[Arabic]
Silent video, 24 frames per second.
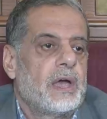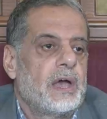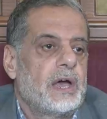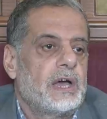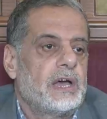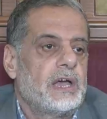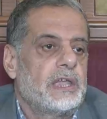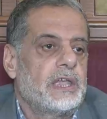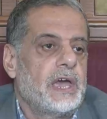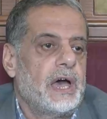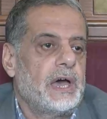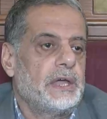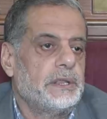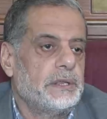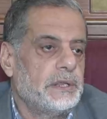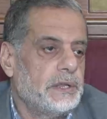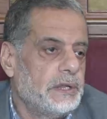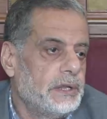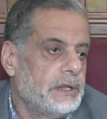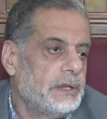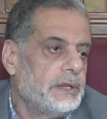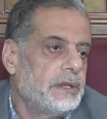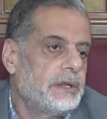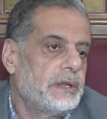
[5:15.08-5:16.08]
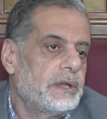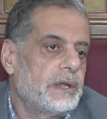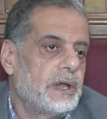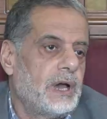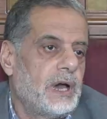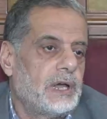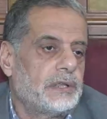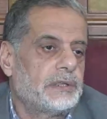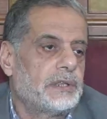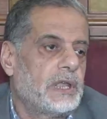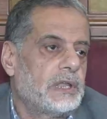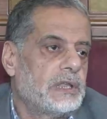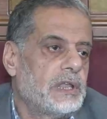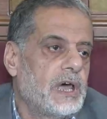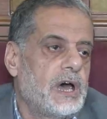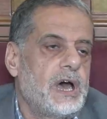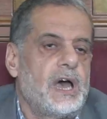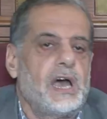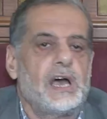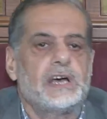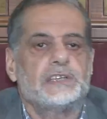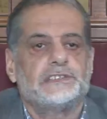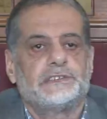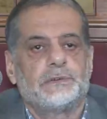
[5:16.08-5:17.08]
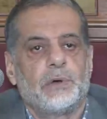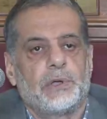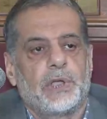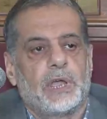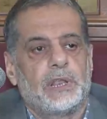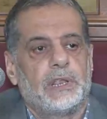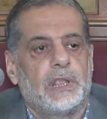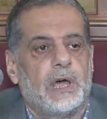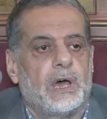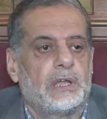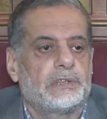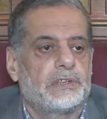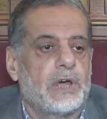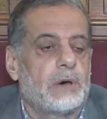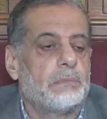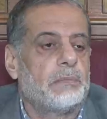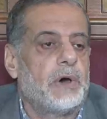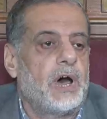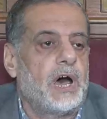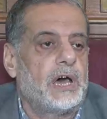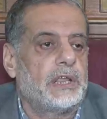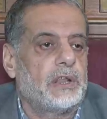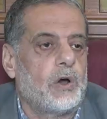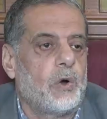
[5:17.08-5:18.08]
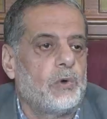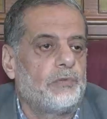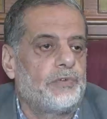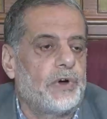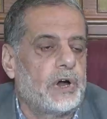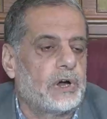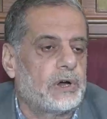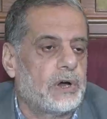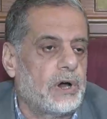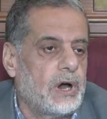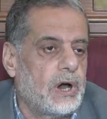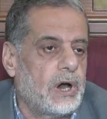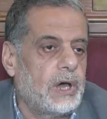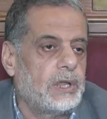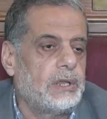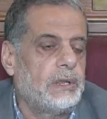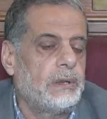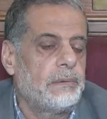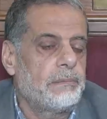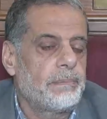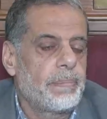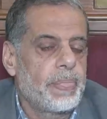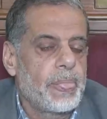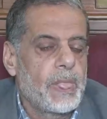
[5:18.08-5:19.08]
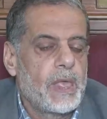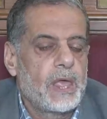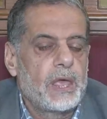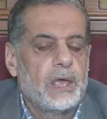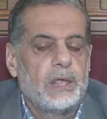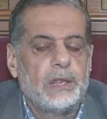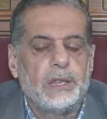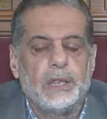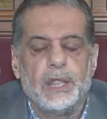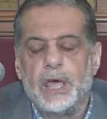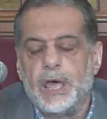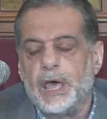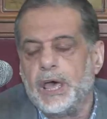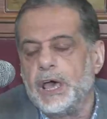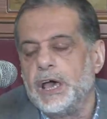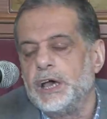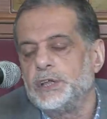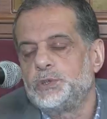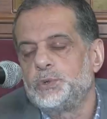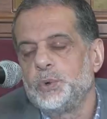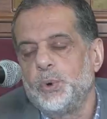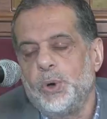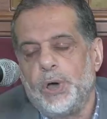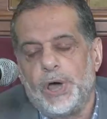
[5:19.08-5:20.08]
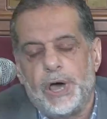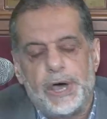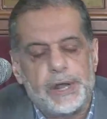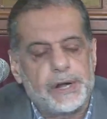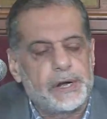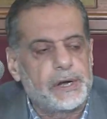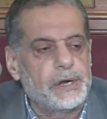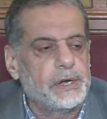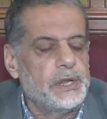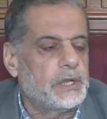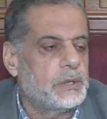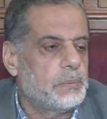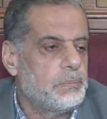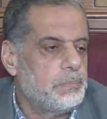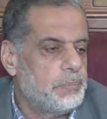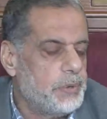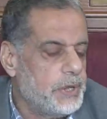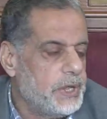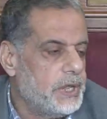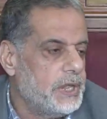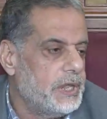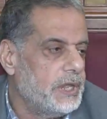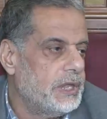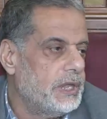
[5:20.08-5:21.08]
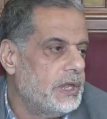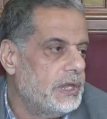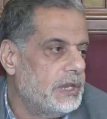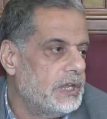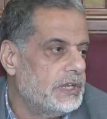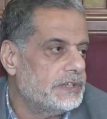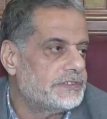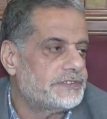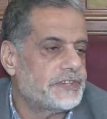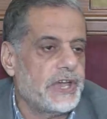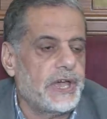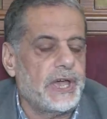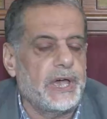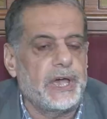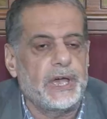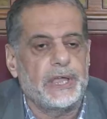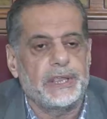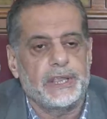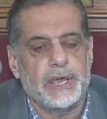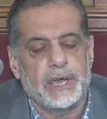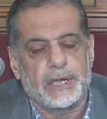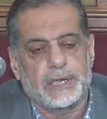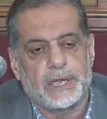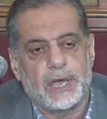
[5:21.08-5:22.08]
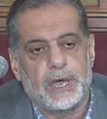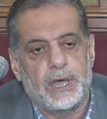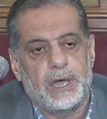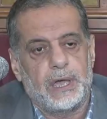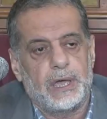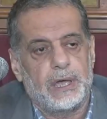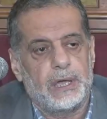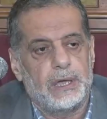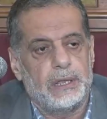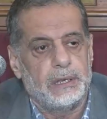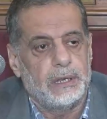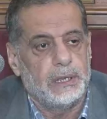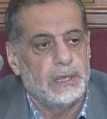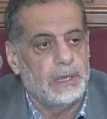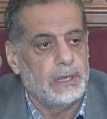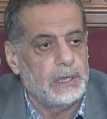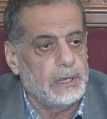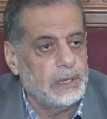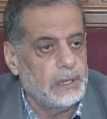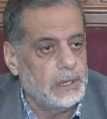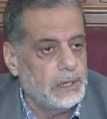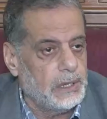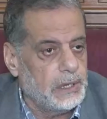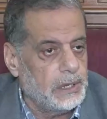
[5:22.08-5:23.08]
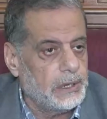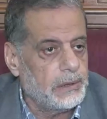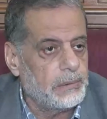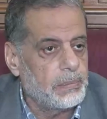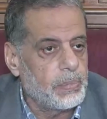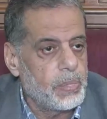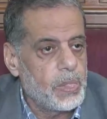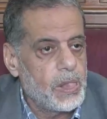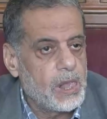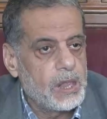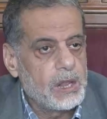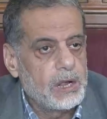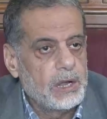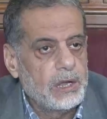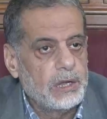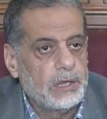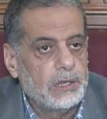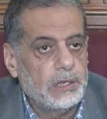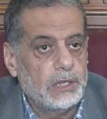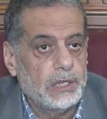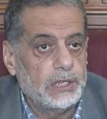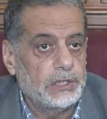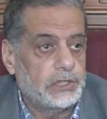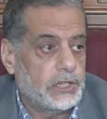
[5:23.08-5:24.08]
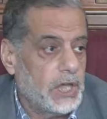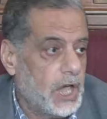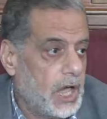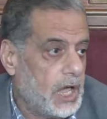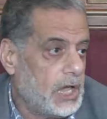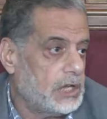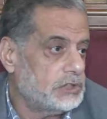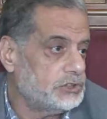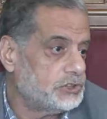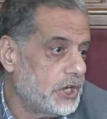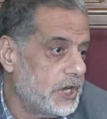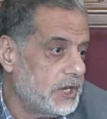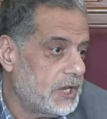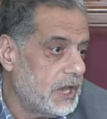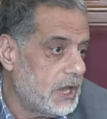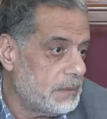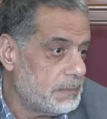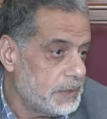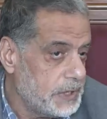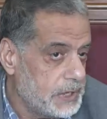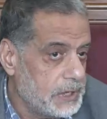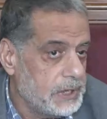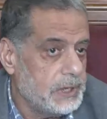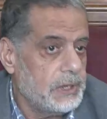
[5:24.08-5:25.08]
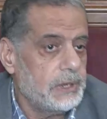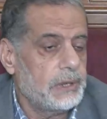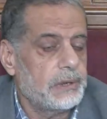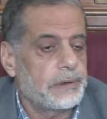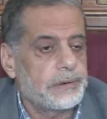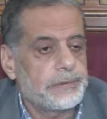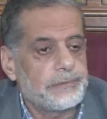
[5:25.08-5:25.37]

آه، يعني ان الله عز وجل طمانه فقال لا تحرك به لسانك لإيه؟ لتعجل به